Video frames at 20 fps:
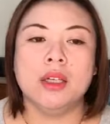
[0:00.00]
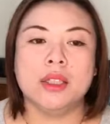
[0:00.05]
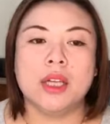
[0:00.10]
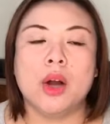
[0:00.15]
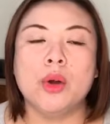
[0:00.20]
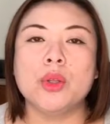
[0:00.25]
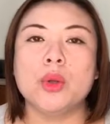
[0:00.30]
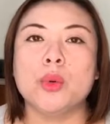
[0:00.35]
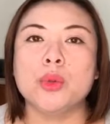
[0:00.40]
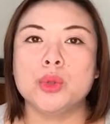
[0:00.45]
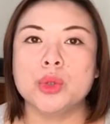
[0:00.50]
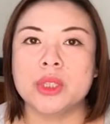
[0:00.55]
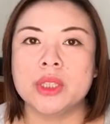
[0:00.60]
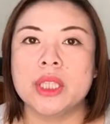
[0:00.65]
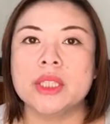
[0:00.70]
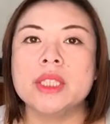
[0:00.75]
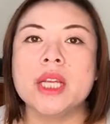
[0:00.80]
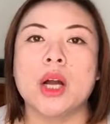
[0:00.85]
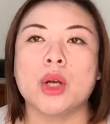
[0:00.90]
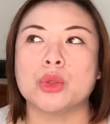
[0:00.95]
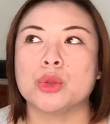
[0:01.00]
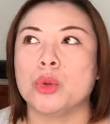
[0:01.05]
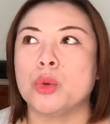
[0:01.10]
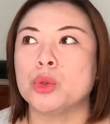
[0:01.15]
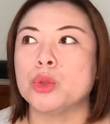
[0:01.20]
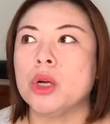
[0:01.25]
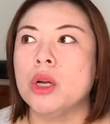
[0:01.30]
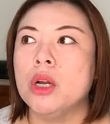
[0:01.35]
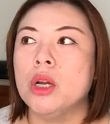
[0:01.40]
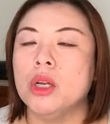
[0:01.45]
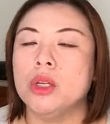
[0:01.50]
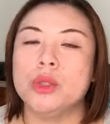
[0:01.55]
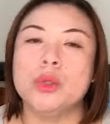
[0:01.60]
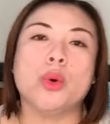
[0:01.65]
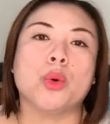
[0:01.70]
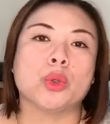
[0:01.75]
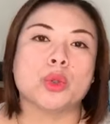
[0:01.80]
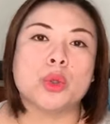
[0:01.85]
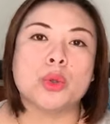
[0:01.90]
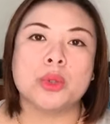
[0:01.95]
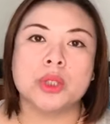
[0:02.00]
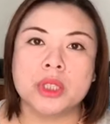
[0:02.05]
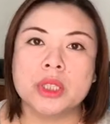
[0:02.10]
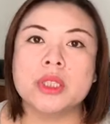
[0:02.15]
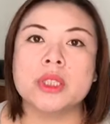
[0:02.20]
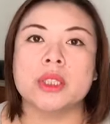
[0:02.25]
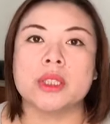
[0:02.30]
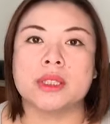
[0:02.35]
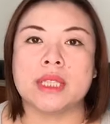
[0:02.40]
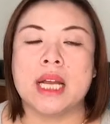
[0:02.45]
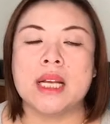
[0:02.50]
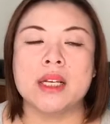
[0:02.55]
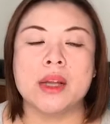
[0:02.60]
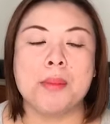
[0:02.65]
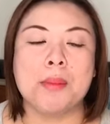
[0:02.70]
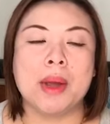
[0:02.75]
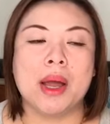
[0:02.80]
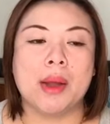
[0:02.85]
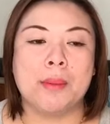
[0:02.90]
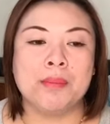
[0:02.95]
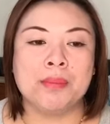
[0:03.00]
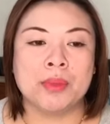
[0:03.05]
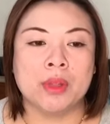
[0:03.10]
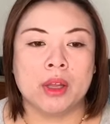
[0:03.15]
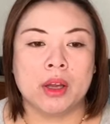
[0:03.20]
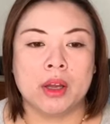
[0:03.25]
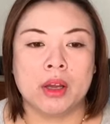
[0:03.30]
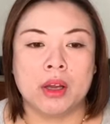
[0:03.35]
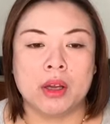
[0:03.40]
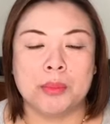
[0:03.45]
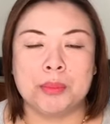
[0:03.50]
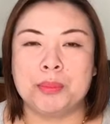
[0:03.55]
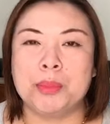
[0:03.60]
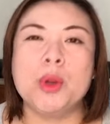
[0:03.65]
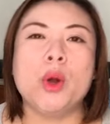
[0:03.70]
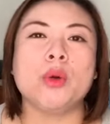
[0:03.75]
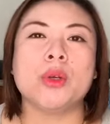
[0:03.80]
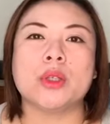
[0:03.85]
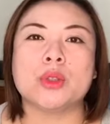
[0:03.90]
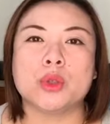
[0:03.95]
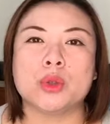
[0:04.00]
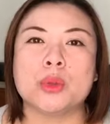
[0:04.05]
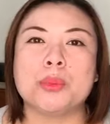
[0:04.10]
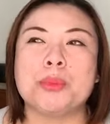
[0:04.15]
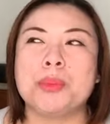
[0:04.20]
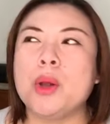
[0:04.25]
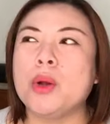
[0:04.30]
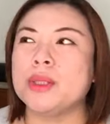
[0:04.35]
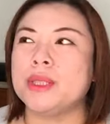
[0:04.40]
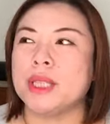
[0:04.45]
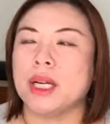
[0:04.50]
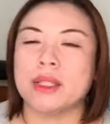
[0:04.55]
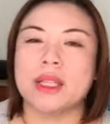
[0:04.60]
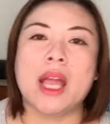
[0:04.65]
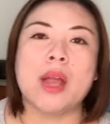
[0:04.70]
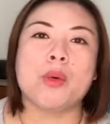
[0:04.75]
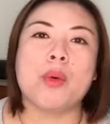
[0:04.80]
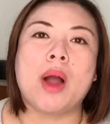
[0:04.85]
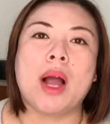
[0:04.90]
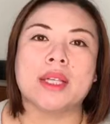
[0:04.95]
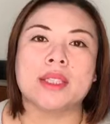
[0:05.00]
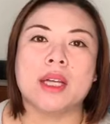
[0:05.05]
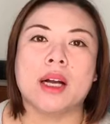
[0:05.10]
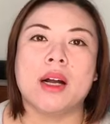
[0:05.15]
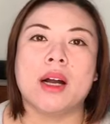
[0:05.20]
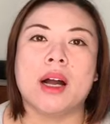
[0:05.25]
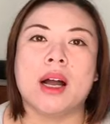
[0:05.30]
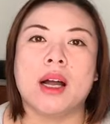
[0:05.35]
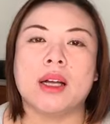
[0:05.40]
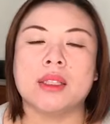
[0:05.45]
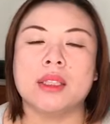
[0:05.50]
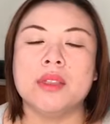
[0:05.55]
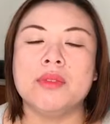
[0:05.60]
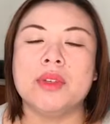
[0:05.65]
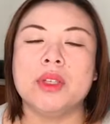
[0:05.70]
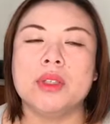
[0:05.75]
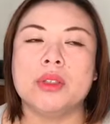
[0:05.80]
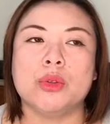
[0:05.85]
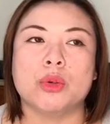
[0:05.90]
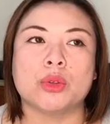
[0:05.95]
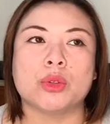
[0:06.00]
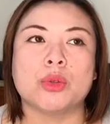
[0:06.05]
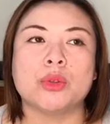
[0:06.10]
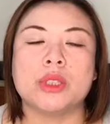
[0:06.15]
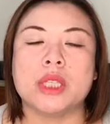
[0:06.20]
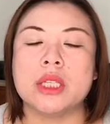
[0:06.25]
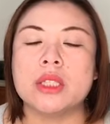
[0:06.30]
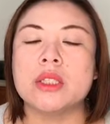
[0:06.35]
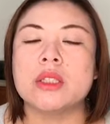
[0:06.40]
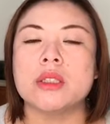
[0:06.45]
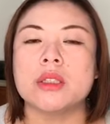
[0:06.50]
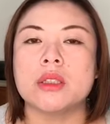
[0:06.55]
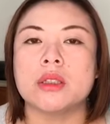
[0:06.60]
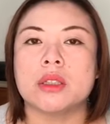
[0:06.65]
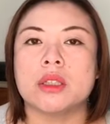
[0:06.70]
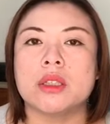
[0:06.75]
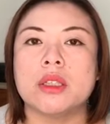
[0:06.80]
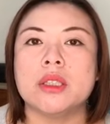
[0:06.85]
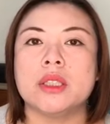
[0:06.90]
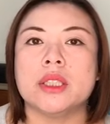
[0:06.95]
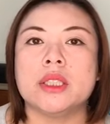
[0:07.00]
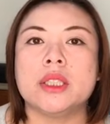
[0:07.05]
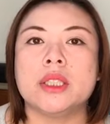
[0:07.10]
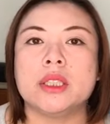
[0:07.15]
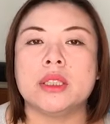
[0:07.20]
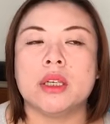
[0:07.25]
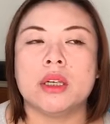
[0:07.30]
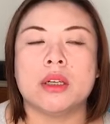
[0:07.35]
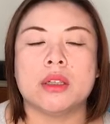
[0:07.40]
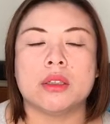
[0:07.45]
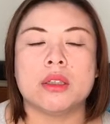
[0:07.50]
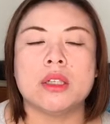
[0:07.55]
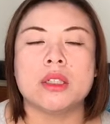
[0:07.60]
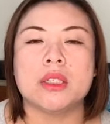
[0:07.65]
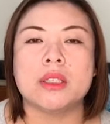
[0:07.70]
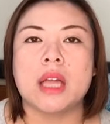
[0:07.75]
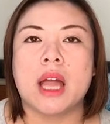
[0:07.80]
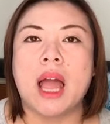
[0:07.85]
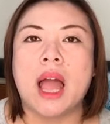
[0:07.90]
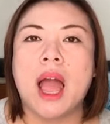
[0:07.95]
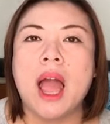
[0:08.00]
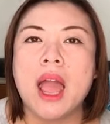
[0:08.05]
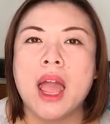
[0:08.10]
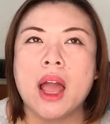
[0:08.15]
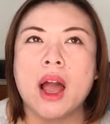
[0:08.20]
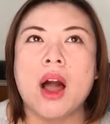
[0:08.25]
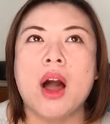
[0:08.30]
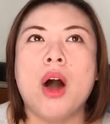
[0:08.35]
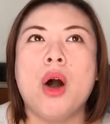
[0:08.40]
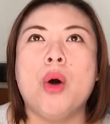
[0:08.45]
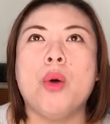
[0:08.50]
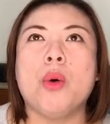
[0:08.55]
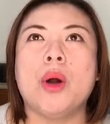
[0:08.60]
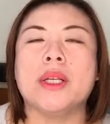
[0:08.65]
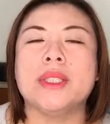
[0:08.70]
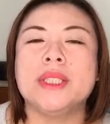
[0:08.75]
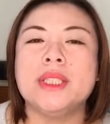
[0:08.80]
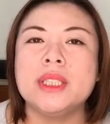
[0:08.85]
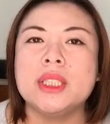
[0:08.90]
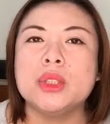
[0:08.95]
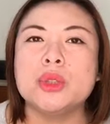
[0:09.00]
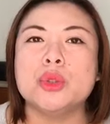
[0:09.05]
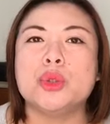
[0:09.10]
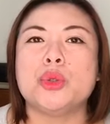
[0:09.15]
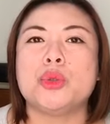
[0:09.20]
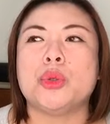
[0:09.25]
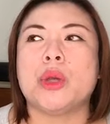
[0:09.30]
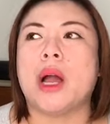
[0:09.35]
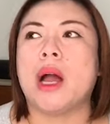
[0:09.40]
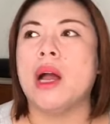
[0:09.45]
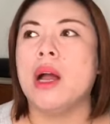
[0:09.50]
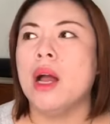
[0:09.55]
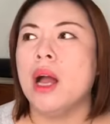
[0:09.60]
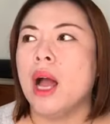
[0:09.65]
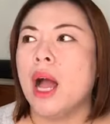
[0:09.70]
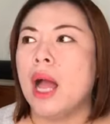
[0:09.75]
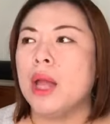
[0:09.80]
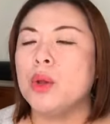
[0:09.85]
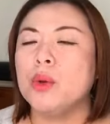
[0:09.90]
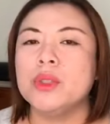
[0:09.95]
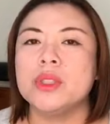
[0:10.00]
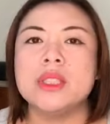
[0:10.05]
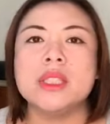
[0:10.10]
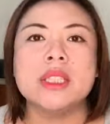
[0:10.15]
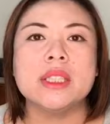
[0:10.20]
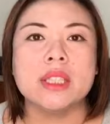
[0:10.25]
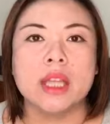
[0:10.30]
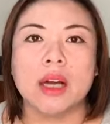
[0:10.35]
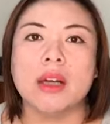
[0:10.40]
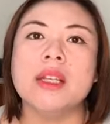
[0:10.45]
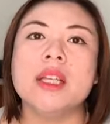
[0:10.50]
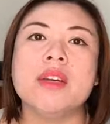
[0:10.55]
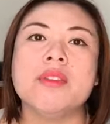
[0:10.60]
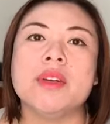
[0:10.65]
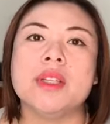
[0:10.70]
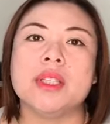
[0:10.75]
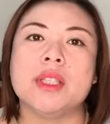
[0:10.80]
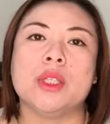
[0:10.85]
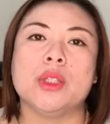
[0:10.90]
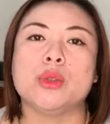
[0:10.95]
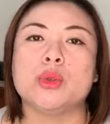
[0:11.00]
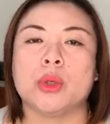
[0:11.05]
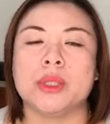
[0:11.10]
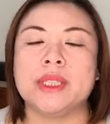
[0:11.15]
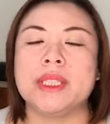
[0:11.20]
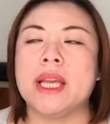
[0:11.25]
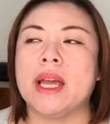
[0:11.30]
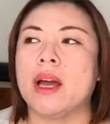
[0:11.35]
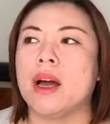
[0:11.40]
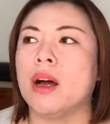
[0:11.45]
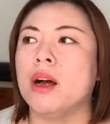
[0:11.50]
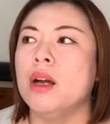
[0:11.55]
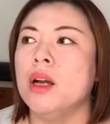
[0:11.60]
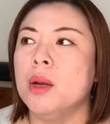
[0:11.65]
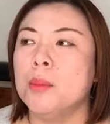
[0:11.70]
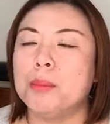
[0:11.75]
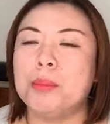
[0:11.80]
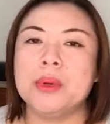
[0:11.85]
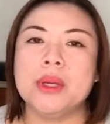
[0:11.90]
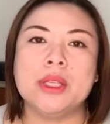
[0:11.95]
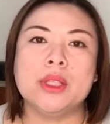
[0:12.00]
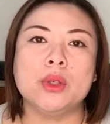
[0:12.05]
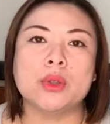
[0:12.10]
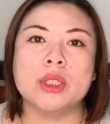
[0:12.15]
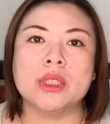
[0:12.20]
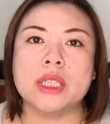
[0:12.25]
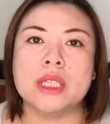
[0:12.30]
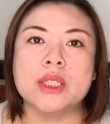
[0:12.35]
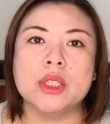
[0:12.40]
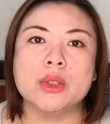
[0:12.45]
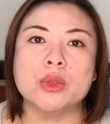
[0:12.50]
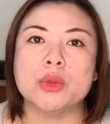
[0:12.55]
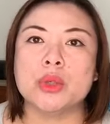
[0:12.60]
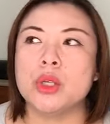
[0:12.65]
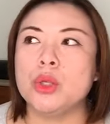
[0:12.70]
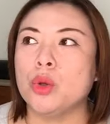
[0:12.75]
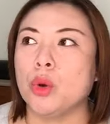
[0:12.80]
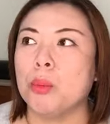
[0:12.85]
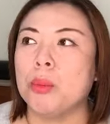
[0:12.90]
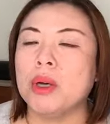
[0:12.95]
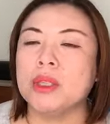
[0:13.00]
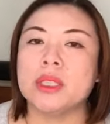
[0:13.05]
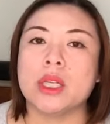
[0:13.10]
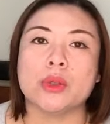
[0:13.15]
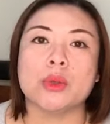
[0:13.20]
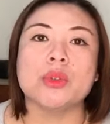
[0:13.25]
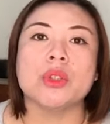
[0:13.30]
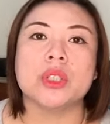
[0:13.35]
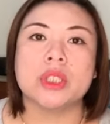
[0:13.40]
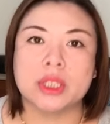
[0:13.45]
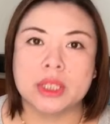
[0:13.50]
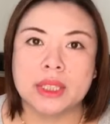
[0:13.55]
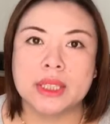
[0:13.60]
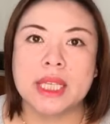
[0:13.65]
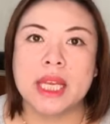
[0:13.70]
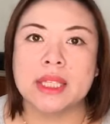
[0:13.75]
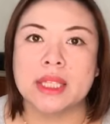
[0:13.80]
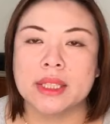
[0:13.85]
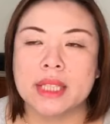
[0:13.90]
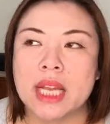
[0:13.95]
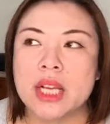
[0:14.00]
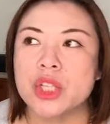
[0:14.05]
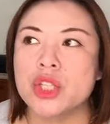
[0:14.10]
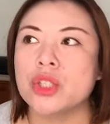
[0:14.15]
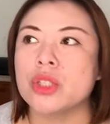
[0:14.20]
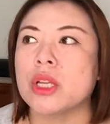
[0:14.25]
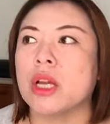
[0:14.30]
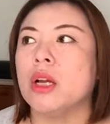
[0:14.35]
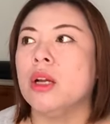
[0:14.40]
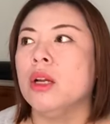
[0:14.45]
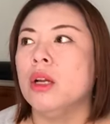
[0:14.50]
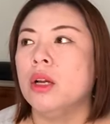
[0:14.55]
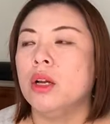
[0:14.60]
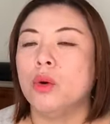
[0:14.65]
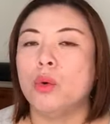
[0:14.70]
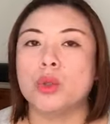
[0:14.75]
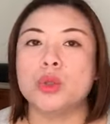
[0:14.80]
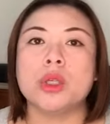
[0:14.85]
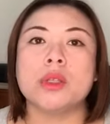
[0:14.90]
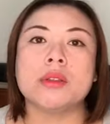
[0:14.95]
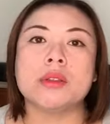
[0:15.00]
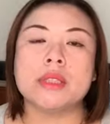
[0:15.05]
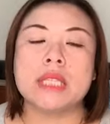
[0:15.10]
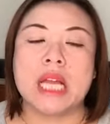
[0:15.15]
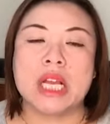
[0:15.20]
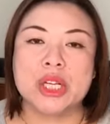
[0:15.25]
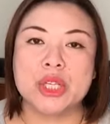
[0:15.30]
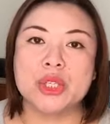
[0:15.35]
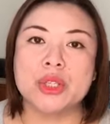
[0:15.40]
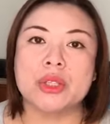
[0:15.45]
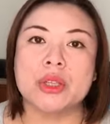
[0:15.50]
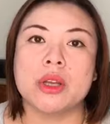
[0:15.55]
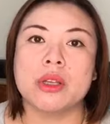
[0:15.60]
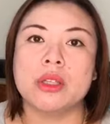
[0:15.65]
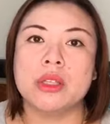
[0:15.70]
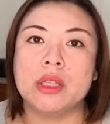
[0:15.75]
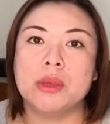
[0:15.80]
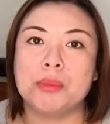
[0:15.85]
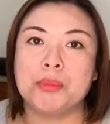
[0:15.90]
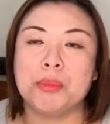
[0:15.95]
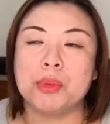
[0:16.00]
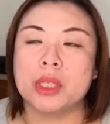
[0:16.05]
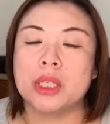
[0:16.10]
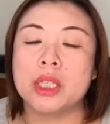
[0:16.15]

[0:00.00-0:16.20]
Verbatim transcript: 然后呢，我就跟他这样说，我说有时候是咱人吧，呃，不要有时候不要想太夸张啊，因为有时候人是个人的呃个人的爱好啊、兴趣啊，还有你自己能力问题所限啊，不一定是人人都可以有梦想都能实现的。但是呢，我说但是呢，你。